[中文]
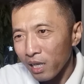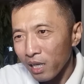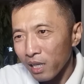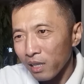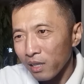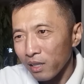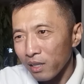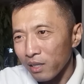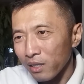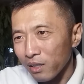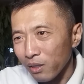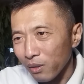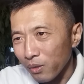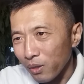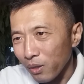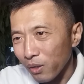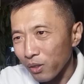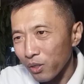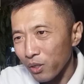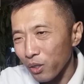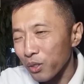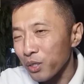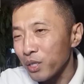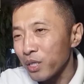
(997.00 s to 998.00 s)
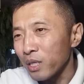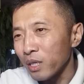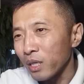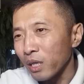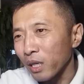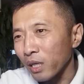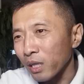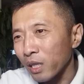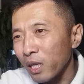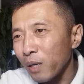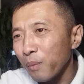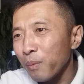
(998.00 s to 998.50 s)
你都得要小心
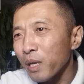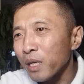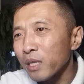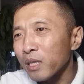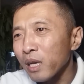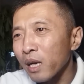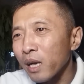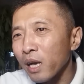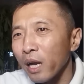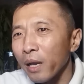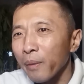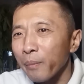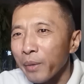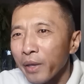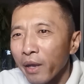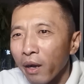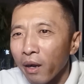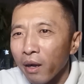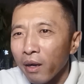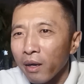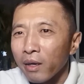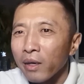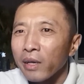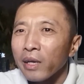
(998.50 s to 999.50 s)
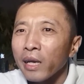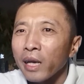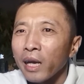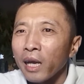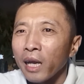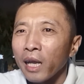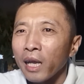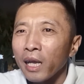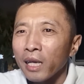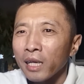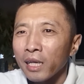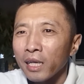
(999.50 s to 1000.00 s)
了，特别是海边儿，
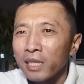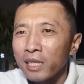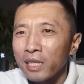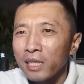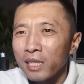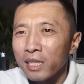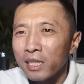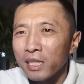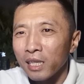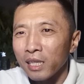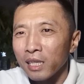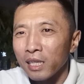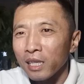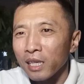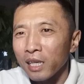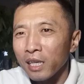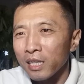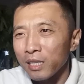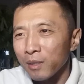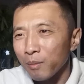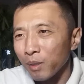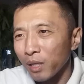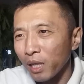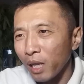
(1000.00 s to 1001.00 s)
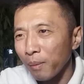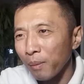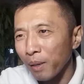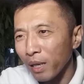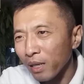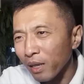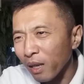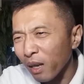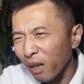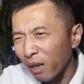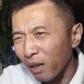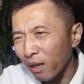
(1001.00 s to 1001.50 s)
哎，给你整一个什么大排
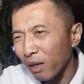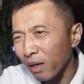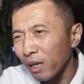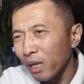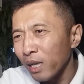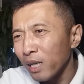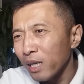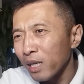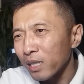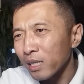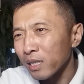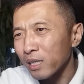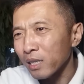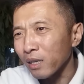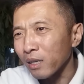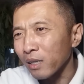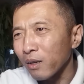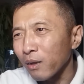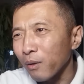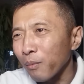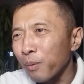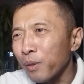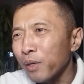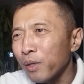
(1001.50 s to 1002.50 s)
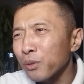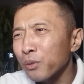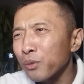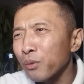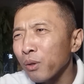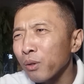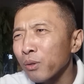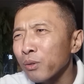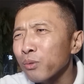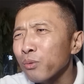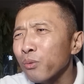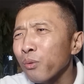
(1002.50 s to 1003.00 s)
档，整个老破塑
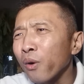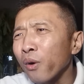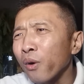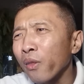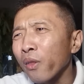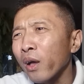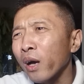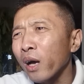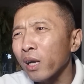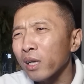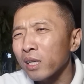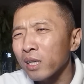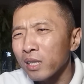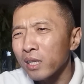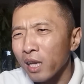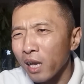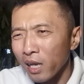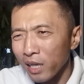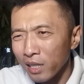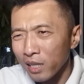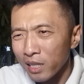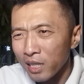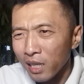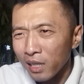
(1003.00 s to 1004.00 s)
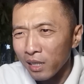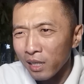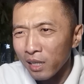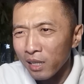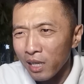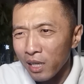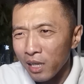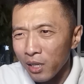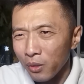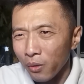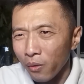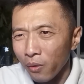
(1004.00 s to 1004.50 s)
料桌子，整那海鲜的
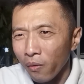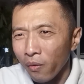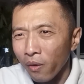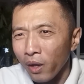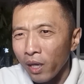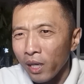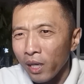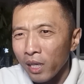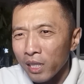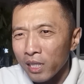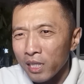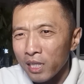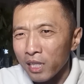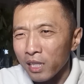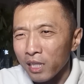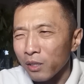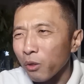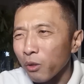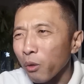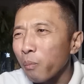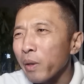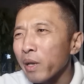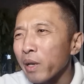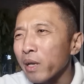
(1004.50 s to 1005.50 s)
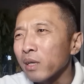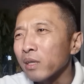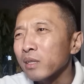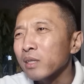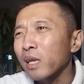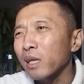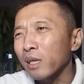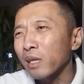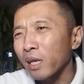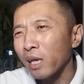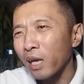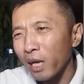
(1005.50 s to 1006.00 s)
那种，几个东北人在
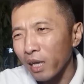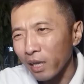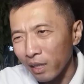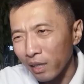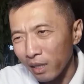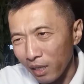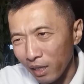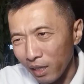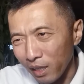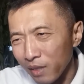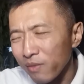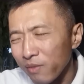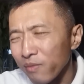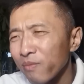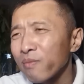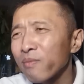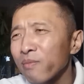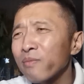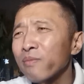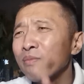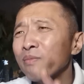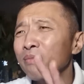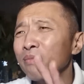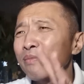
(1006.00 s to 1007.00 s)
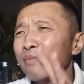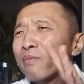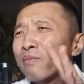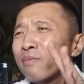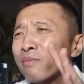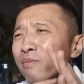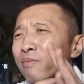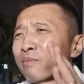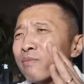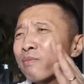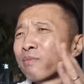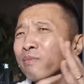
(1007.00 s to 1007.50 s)
那开的，
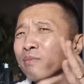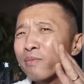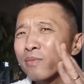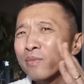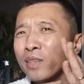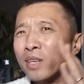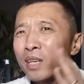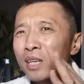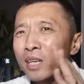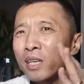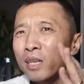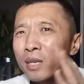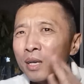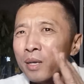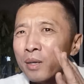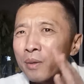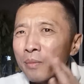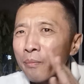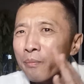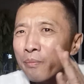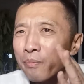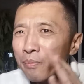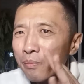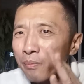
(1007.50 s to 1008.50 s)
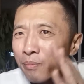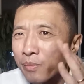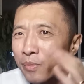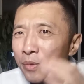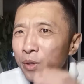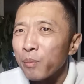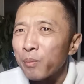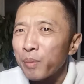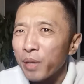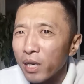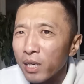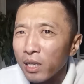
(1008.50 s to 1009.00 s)
嗯，
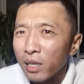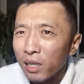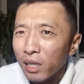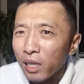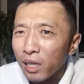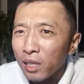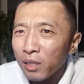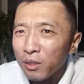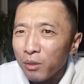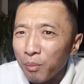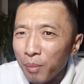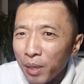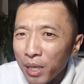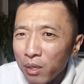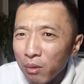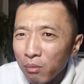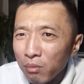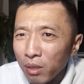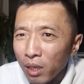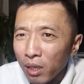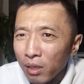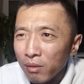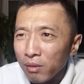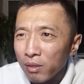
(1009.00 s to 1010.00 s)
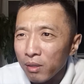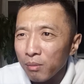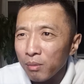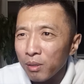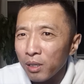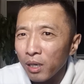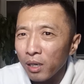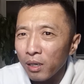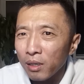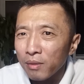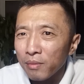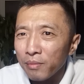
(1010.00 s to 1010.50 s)
就别整那个就没用了，是不是
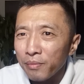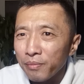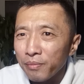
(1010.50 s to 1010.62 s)
啊？